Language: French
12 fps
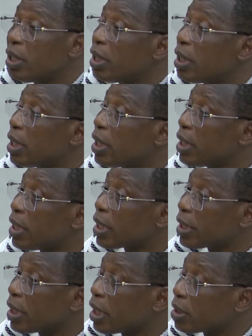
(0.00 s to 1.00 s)
et les
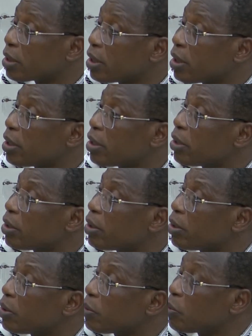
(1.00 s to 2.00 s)
quatre
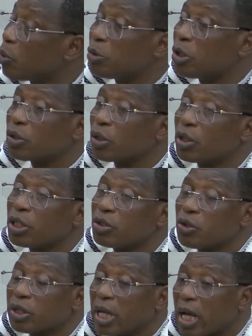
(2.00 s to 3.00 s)
euh, communautés
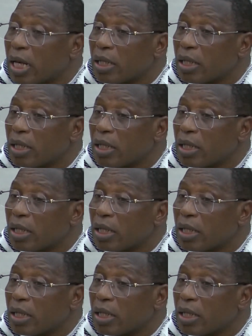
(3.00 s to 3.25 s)
régionales